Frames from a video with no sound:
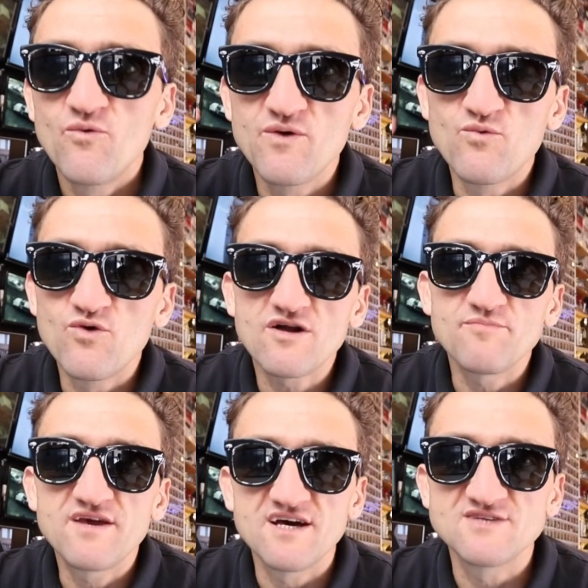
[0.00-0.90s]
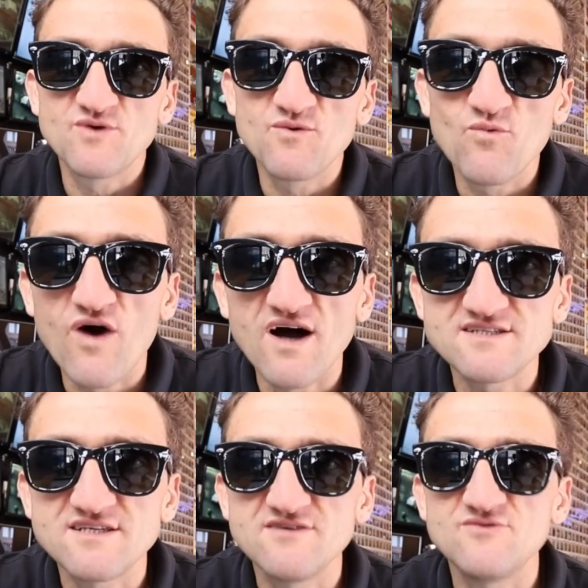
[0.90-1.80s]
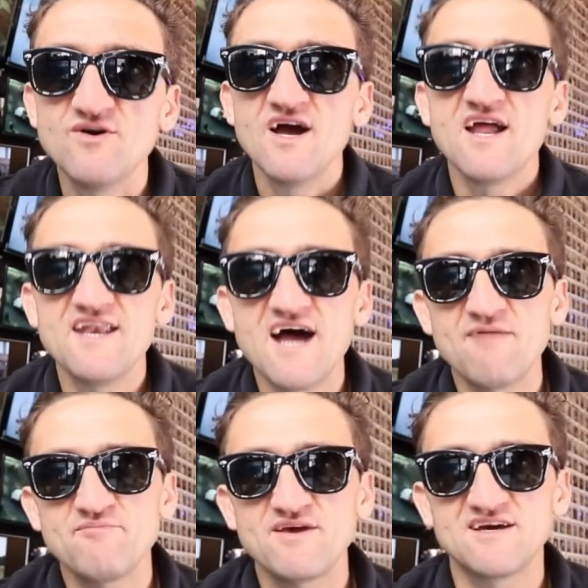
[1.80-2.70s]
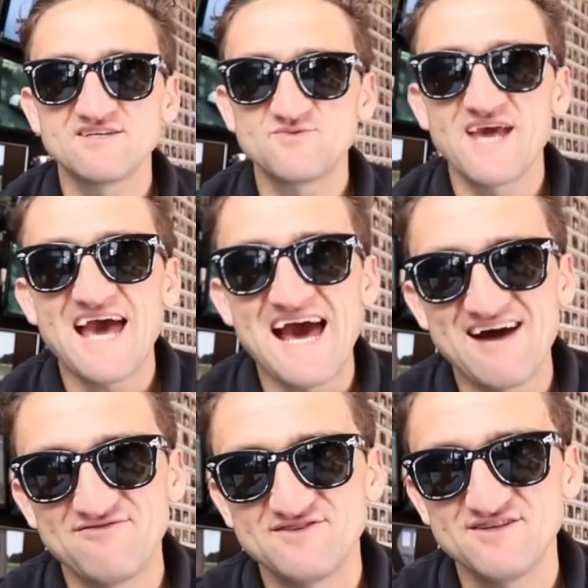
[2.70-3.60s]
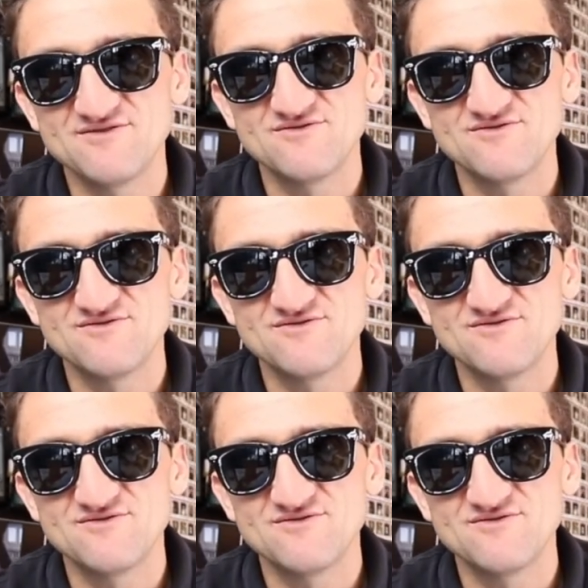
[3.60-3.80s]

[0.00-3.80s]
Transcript: We work because we want to, not because we have to.